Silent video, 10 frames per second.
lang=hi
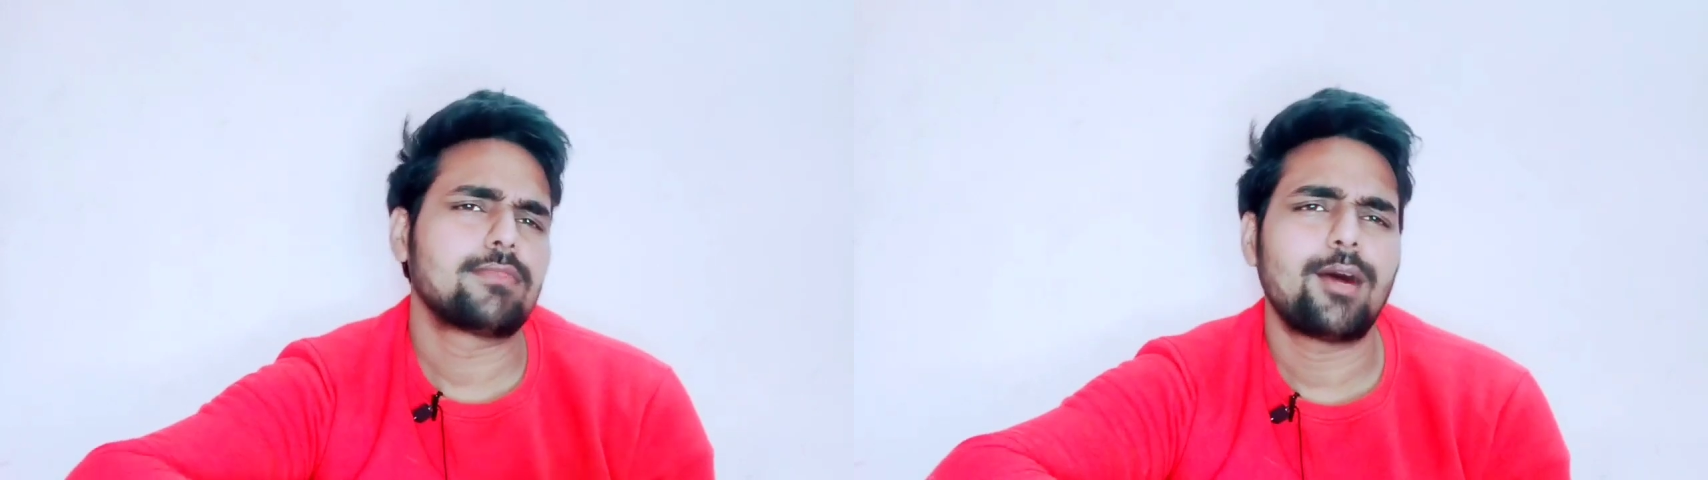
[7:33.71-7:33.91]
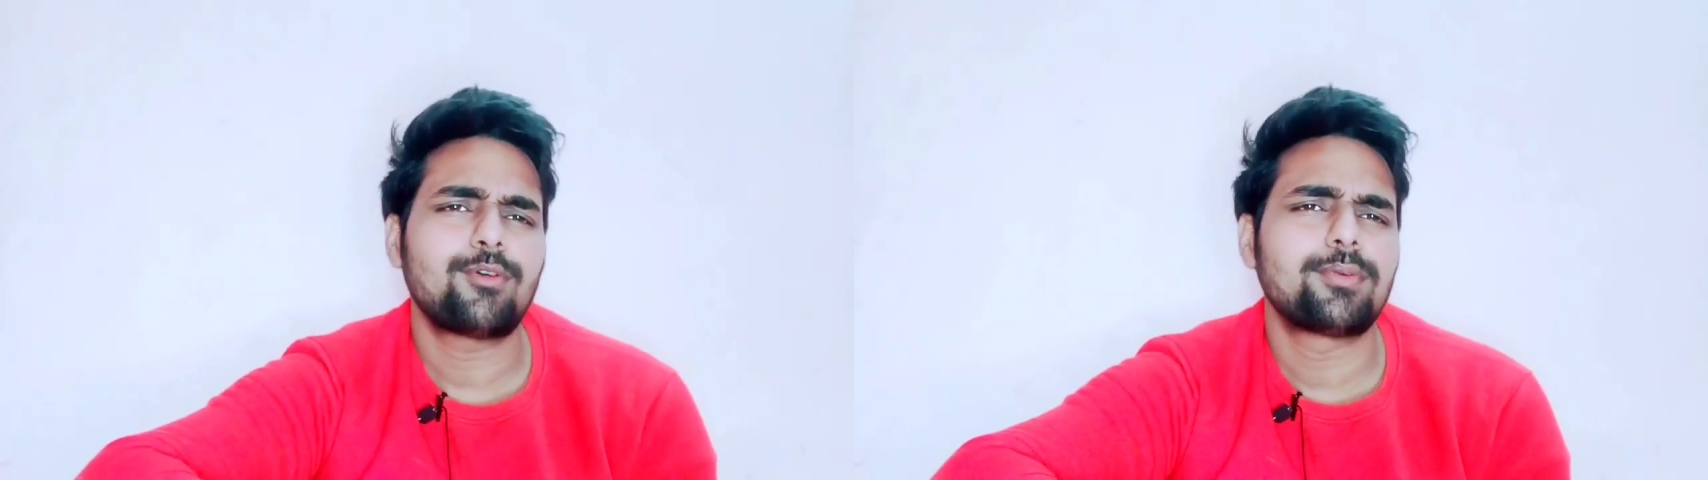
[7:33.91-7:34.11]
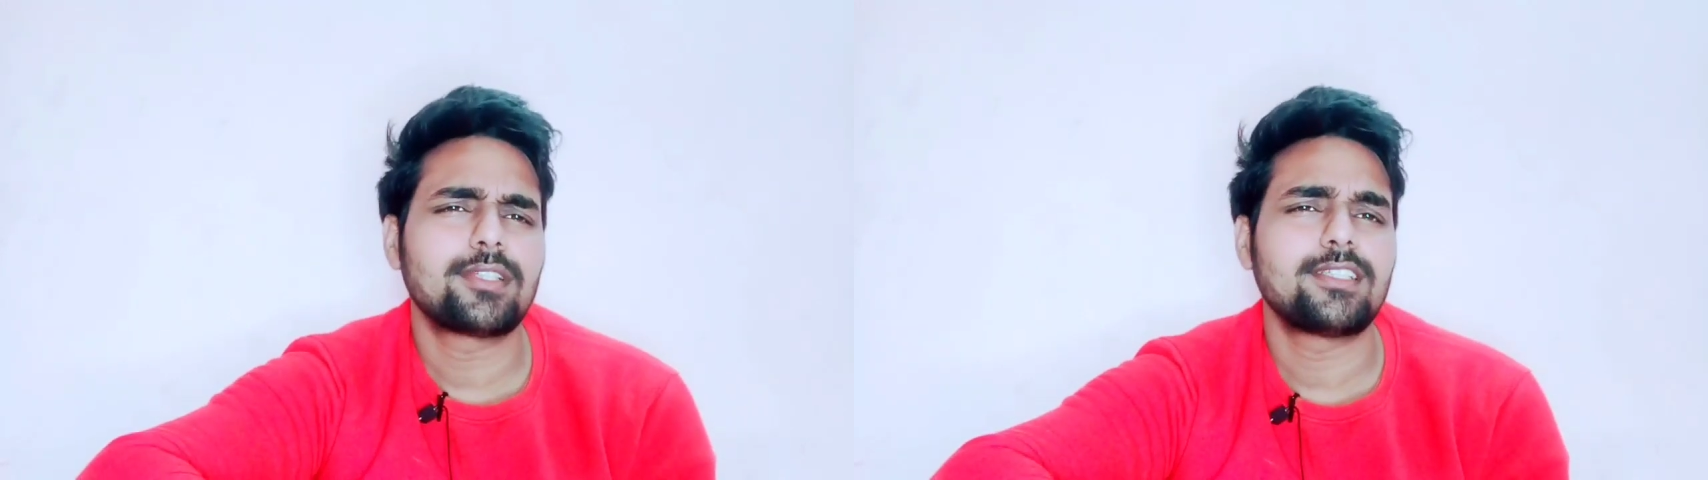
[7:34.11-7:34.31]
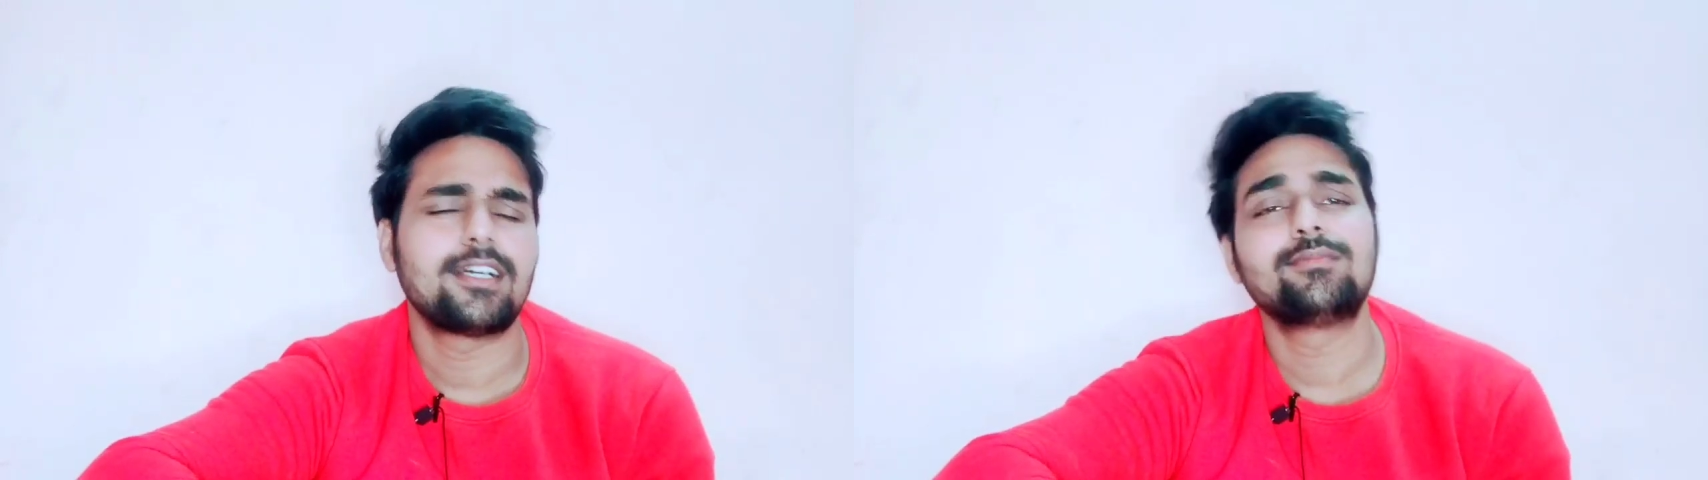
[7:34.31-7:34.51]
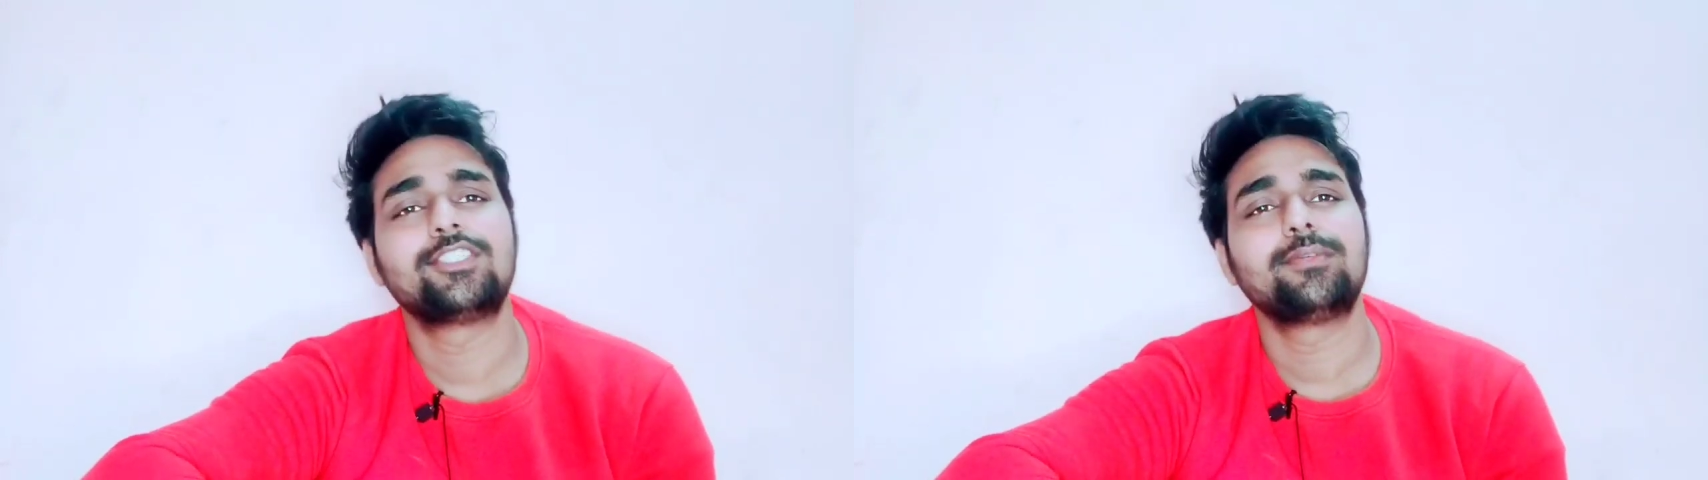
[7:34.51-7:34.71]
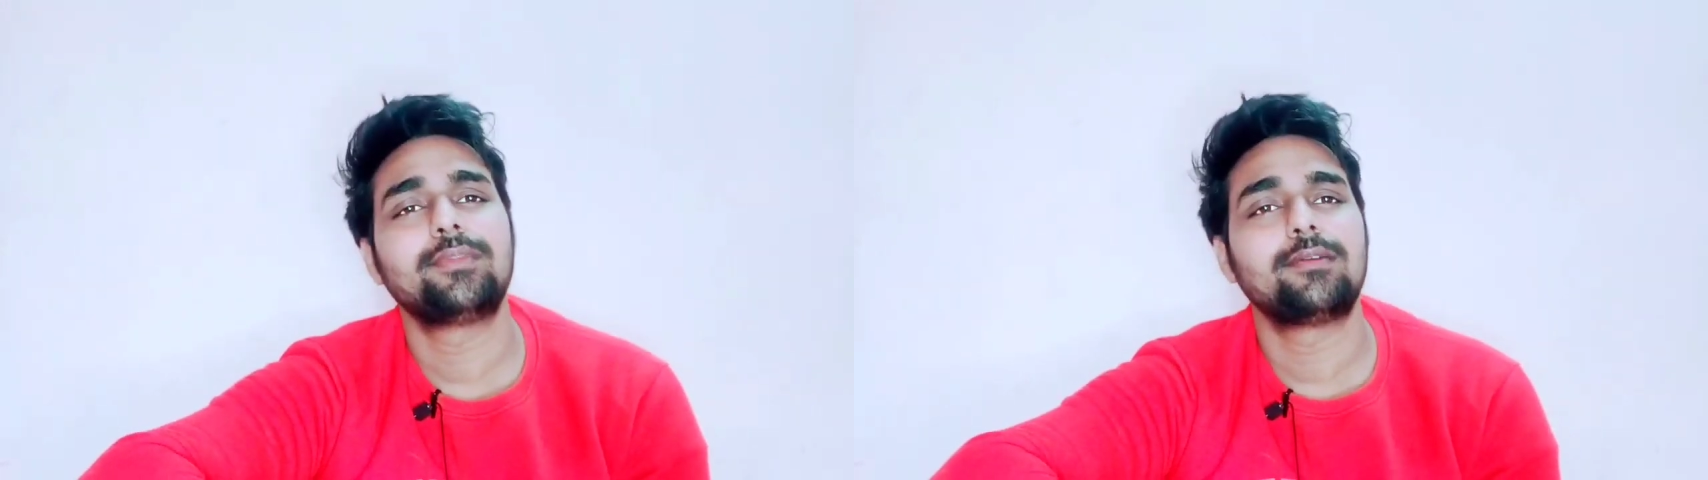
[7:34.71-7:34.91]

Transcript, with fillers: आपको पता ही हम जिम